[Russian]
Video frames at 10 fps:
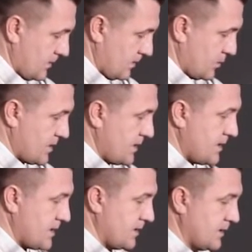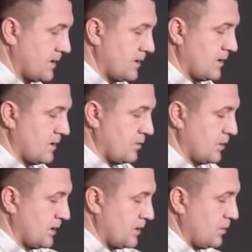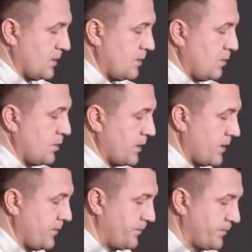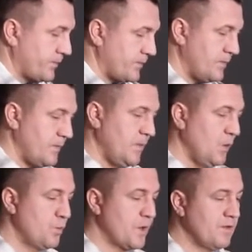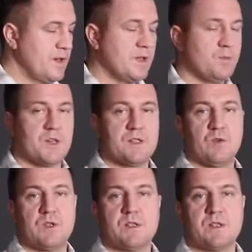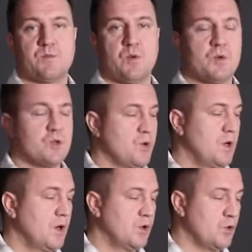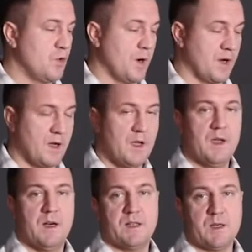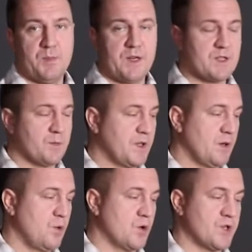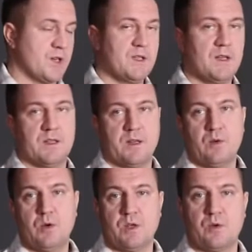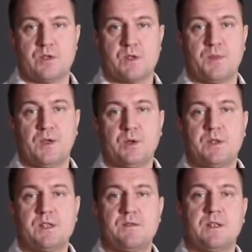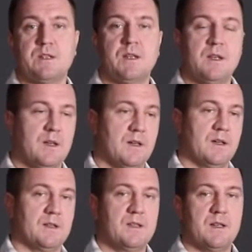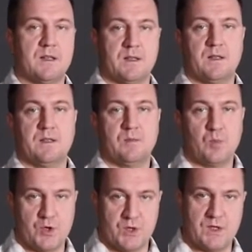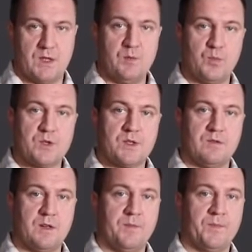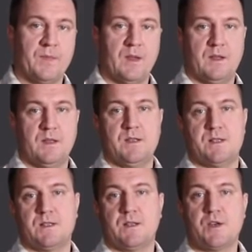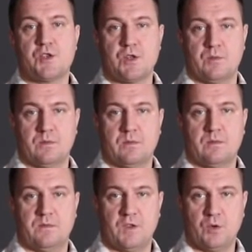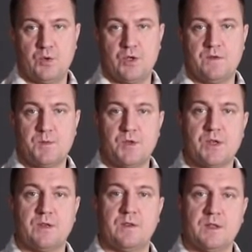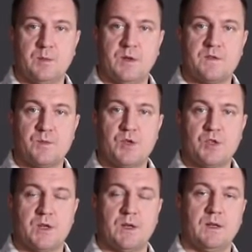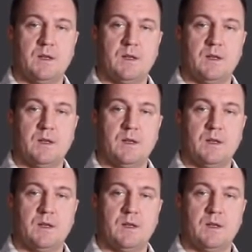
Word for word: А вот здесь, на вот этом моноблоке, Управление производится с помощью кнопок. Хотя принцип такой же. Отдельно регулируется пилотный свет, отдельно мощность импульсного. Есть режим ведущей вспышки, ведомой вспышки.